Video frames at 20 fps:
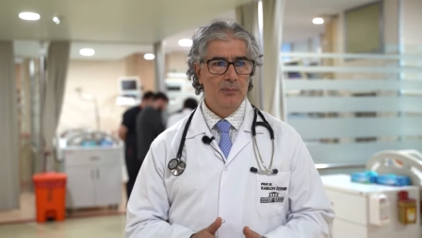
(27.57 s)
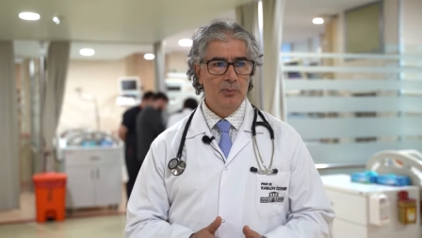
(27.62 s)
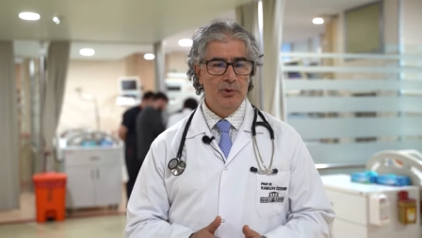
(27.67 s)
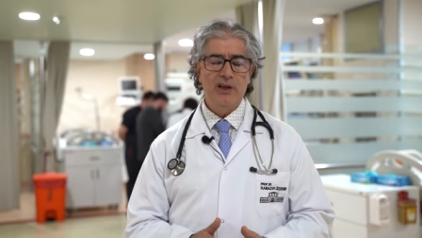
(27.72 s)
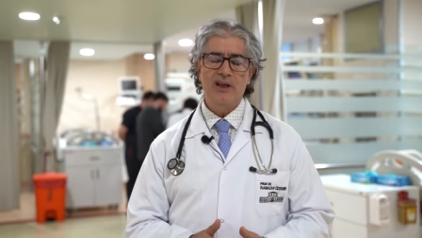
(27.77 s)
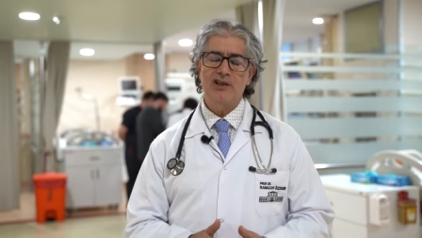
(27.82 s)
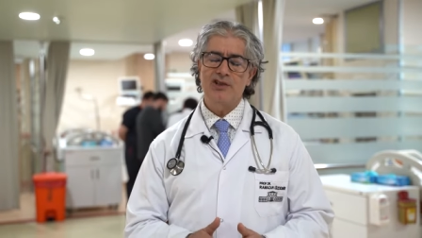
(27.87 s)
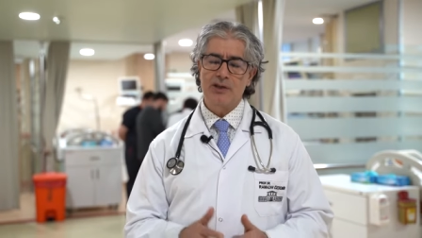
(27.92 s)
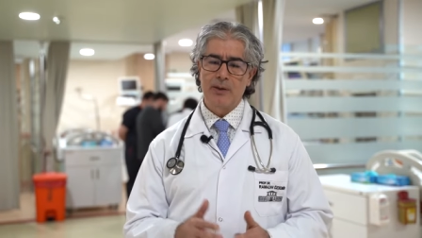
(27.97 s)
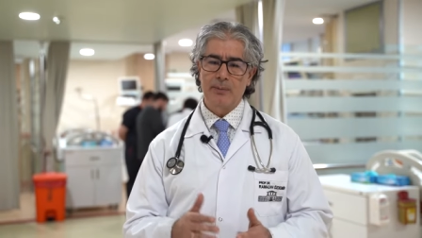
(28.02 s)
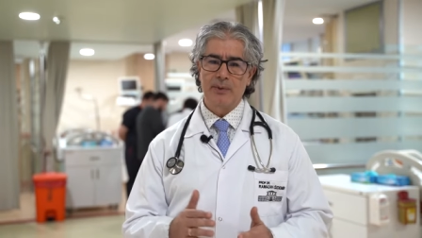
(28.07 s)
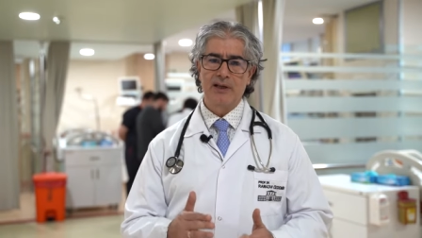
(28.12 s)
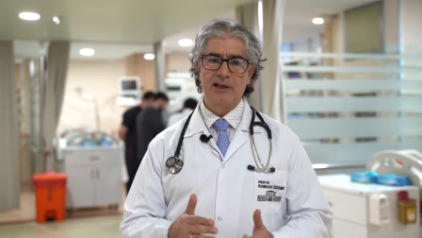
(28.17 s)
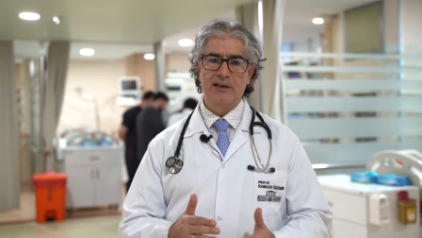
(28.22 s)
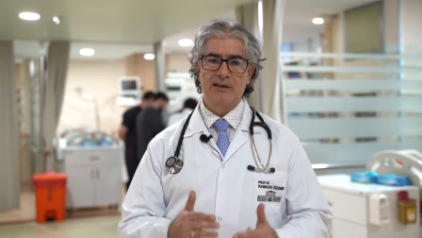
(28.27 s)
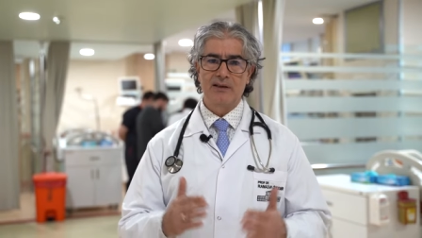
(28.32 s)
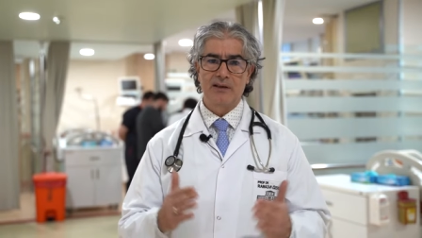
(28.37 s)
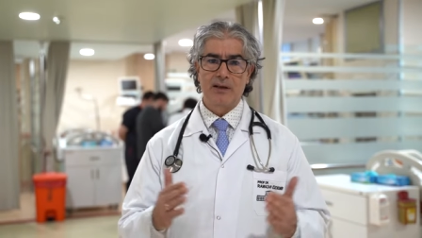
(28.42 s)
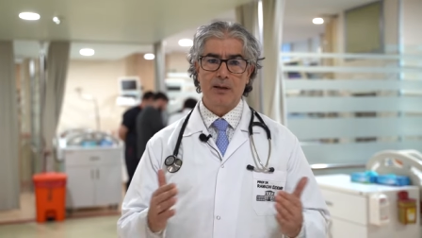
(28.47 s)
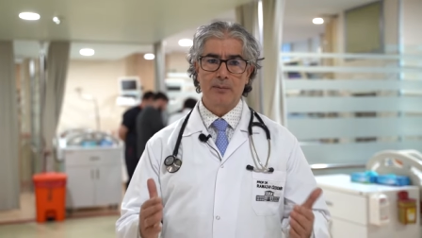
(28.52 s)
Bu yaşla
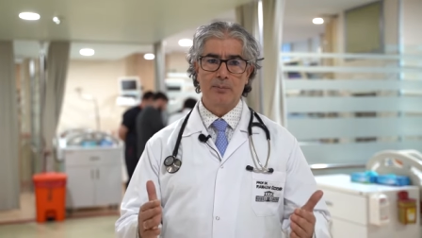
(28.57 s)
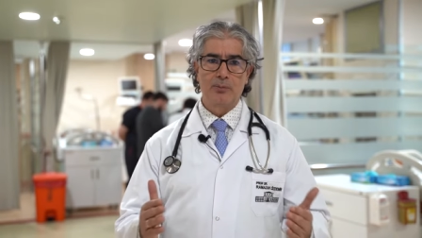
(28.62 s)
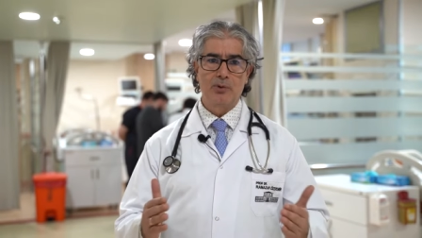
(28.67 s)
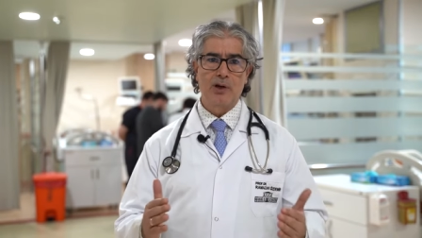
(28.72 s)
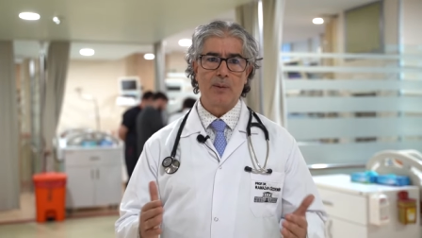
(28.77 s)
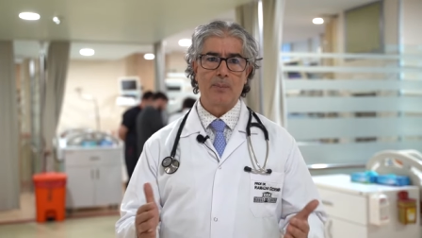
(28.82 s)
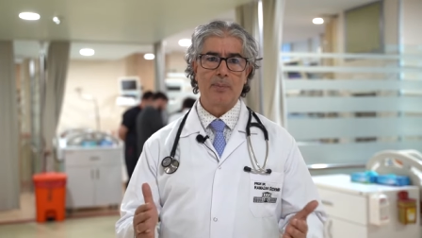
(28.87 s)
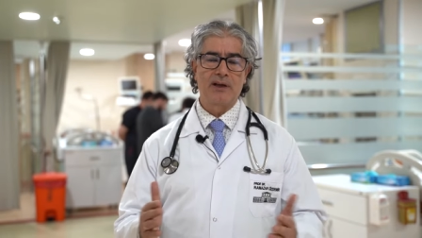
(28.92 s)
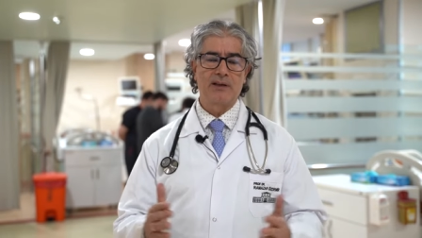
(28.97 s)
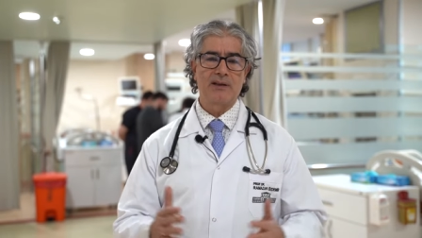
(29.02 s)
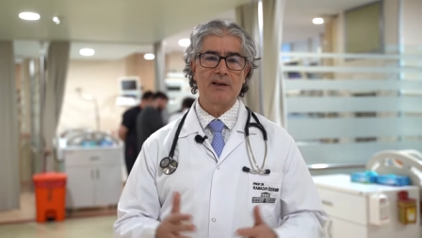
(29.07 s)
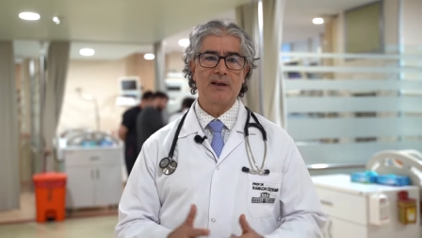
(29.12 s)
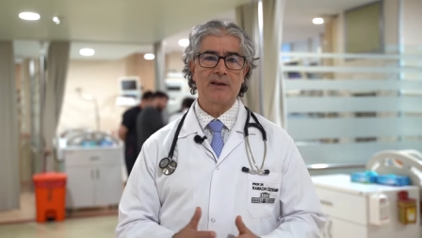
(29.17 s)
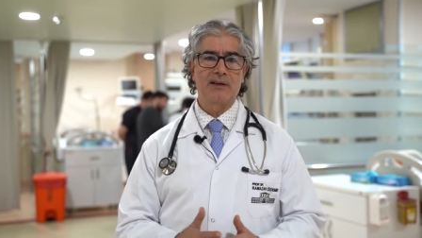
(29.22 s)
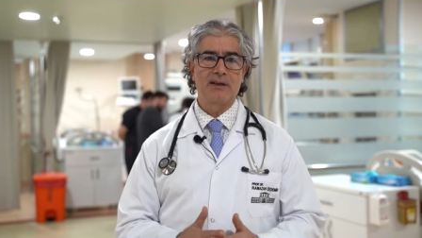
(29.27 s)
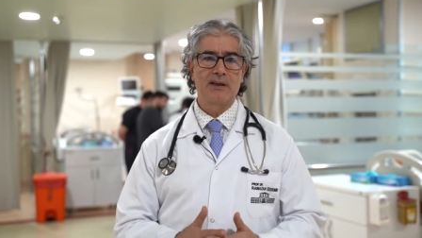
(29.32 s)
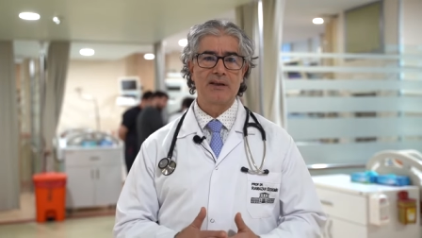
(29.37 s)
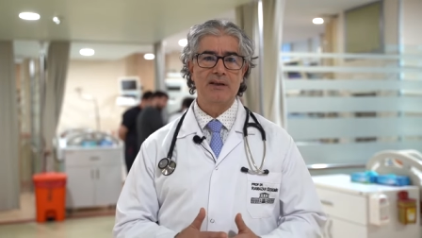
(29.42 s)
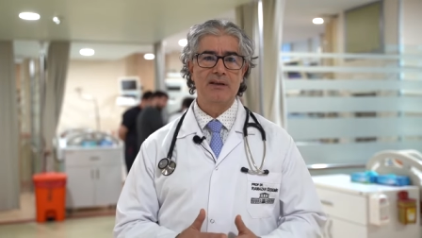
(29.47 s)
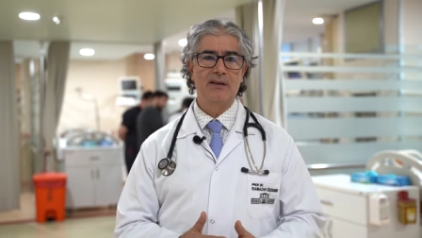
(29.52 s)
birlikte tabii bu
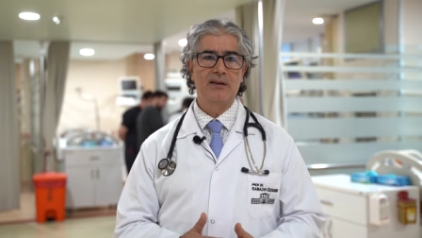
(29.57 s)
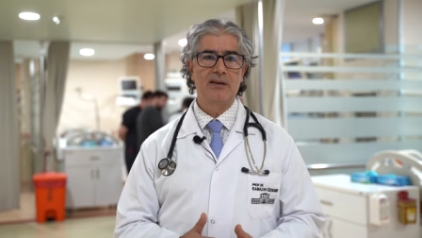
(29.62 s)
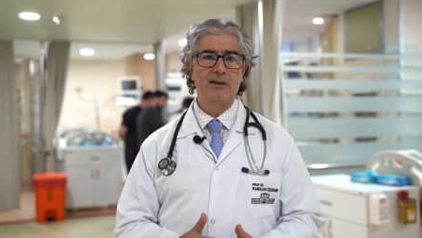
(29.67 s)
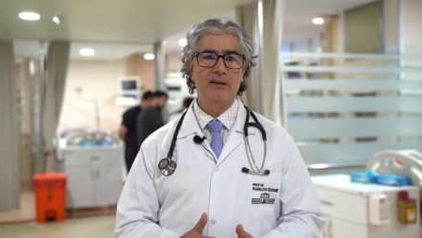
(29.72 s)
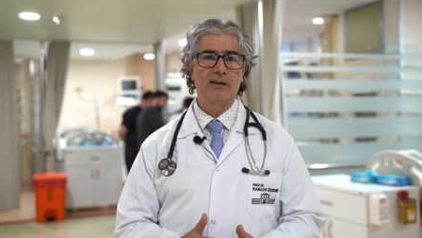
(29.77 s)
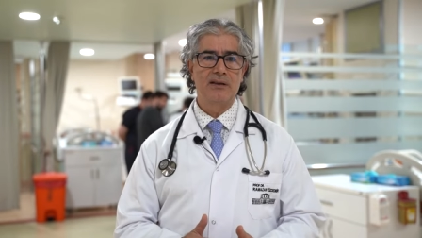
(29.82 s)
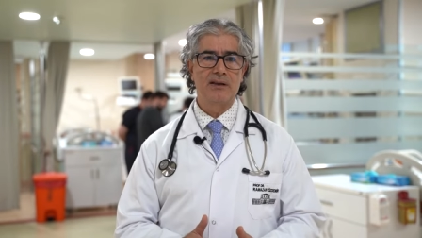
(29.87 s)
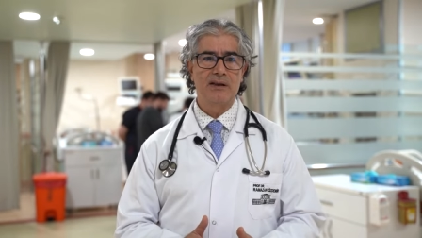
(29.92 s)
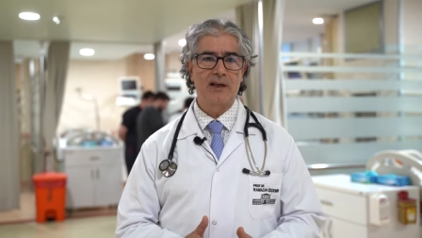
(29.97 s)
kapaklardaki